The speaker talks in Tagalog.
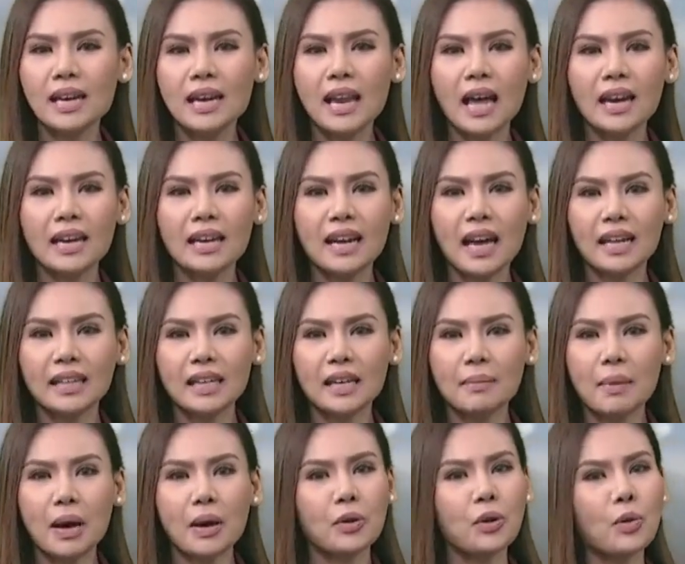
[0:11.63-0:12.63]
Kilalanin
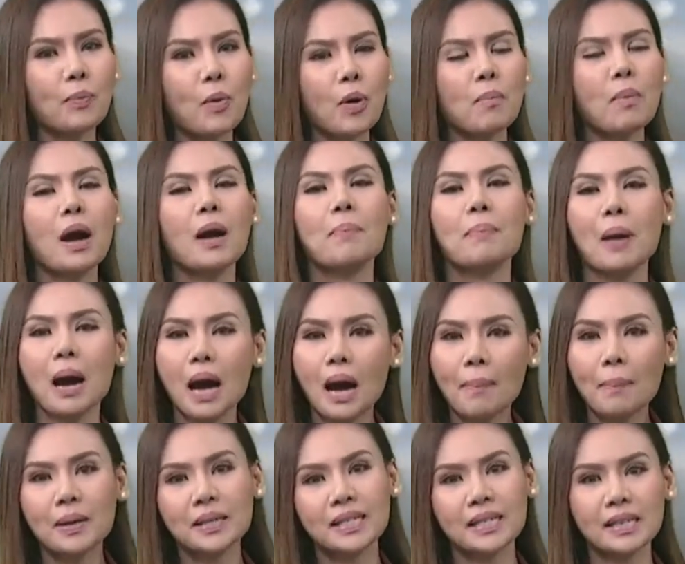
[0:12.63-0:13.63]
natin ang mga grupong
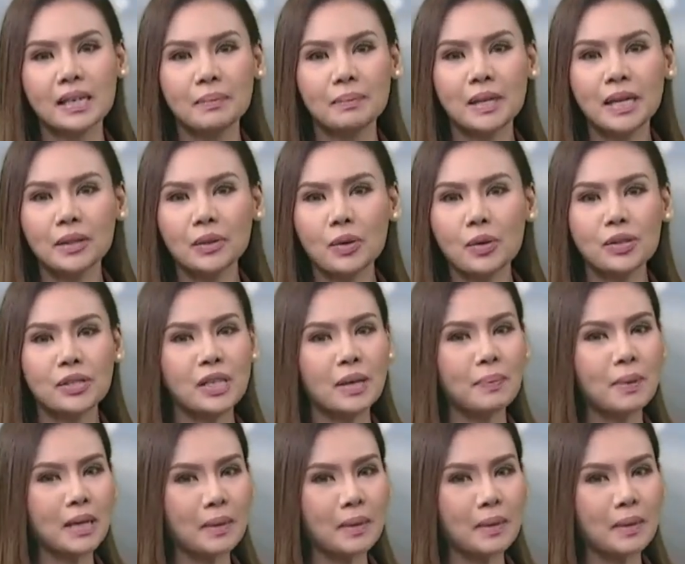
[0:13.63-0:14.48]
magpapasiklab dito